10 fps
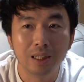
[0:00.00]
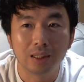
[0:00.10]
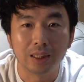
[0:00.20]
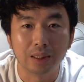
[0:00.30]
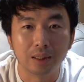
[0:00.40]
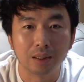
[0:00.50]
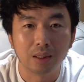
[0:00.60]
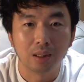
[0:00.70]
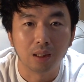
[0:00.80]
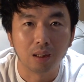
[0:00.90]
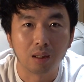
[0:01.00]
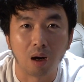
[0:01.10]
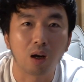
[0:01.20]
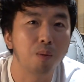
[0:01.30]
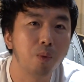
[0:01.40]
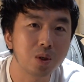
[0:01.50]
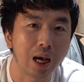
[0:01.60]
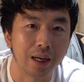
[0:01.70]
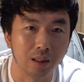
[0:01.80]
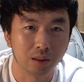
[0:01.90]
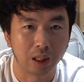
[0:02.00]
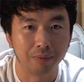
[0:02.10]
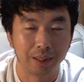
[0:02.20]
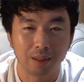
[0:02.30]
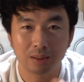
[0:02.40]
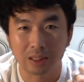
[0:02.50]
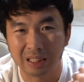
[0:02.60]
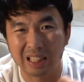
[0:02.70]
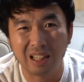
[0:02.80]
thì uh, họ không muốn xài nữa tại vì nó sẽ